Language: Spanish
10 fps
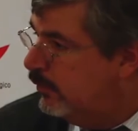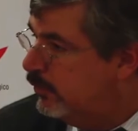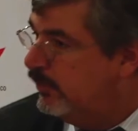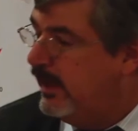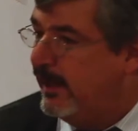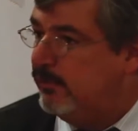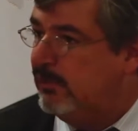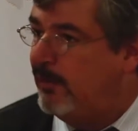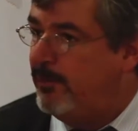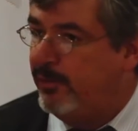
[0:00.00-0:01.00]
donde hay
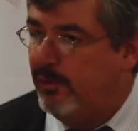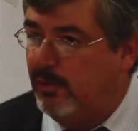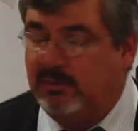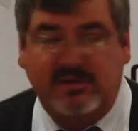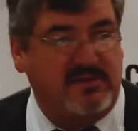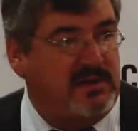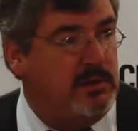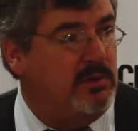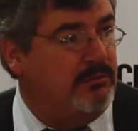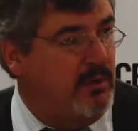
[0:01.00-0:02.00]
un apoyo
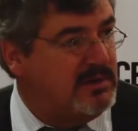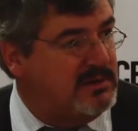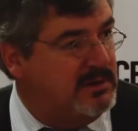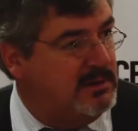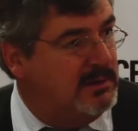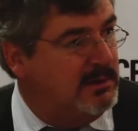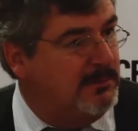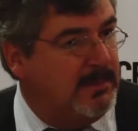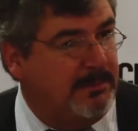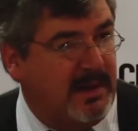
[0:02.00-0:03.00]
decidido y fuerte
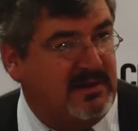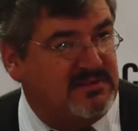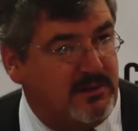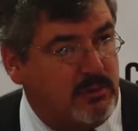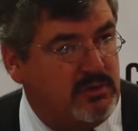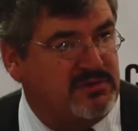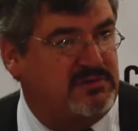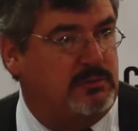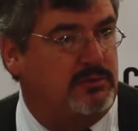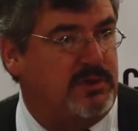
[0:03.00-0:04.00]
para el desarrollo de
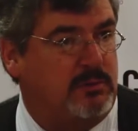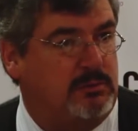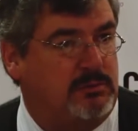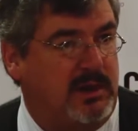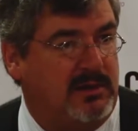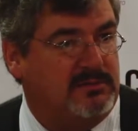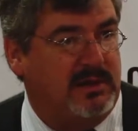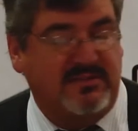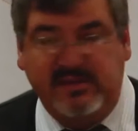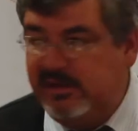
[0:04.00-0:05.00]
estas industrias culturales,
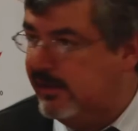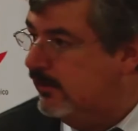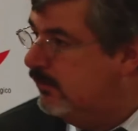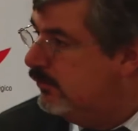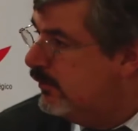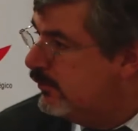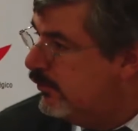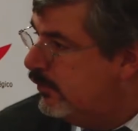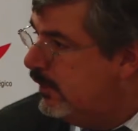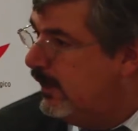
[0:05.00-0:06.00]
el cine, ¿no es
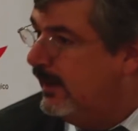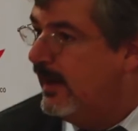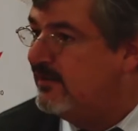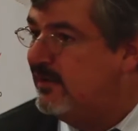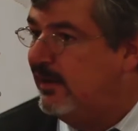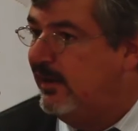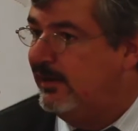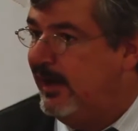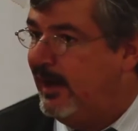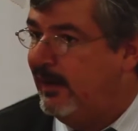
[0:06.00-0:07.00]
cierto?, el arte en
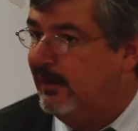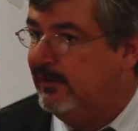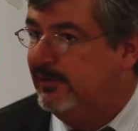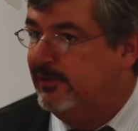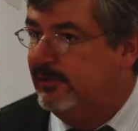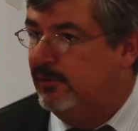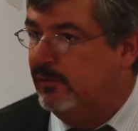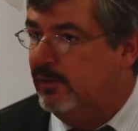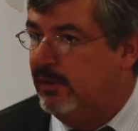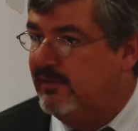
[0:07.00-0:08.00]
general.
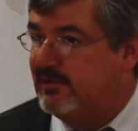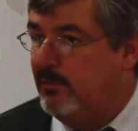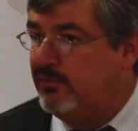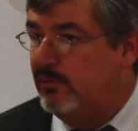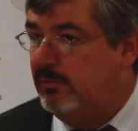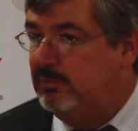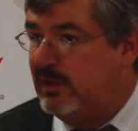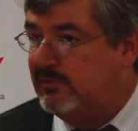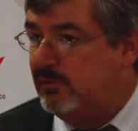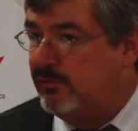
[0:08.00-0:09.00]
Estamos en
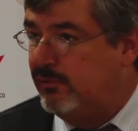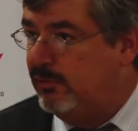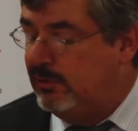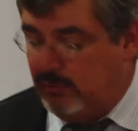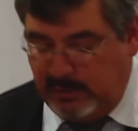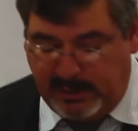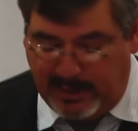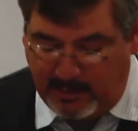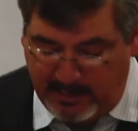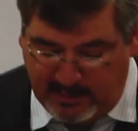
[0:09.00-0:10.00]
una situación donde
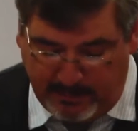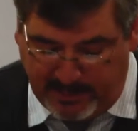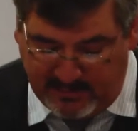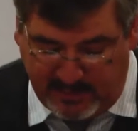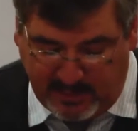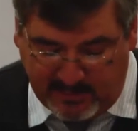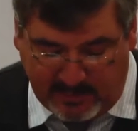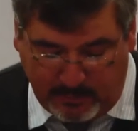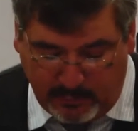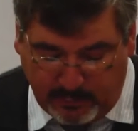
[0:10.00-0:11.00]
claramente pareciera que
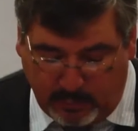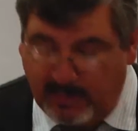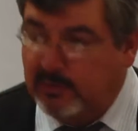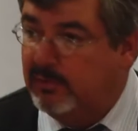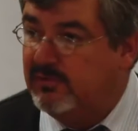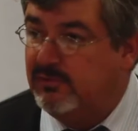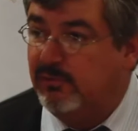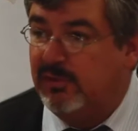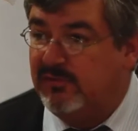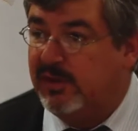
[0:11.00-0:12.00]
estamos tomando
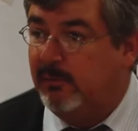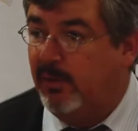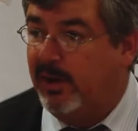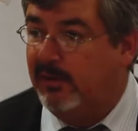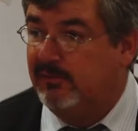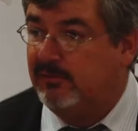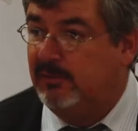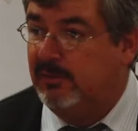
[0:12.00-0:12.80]
decisiones equivocadas.